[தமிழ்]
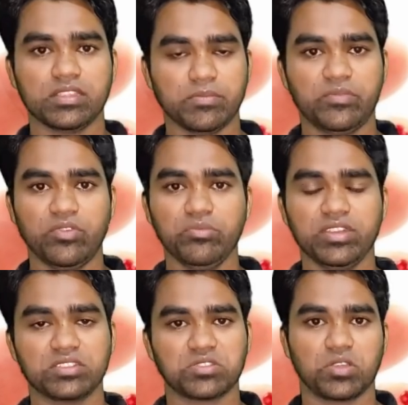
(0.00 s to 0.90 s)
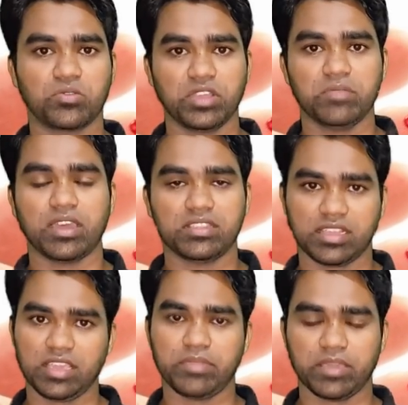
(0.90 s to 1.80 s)
இந்த மெட்ஃபோமின் என்று சொல்லக்கூடிய
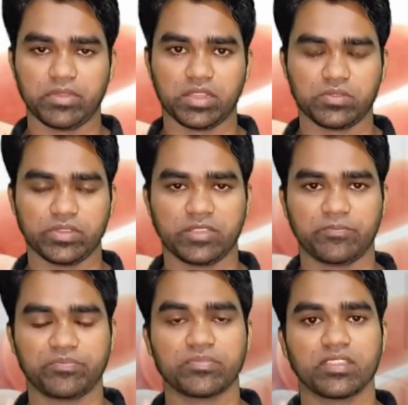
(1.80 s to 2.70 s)
மாத்திரையை பயன்படுத்துவது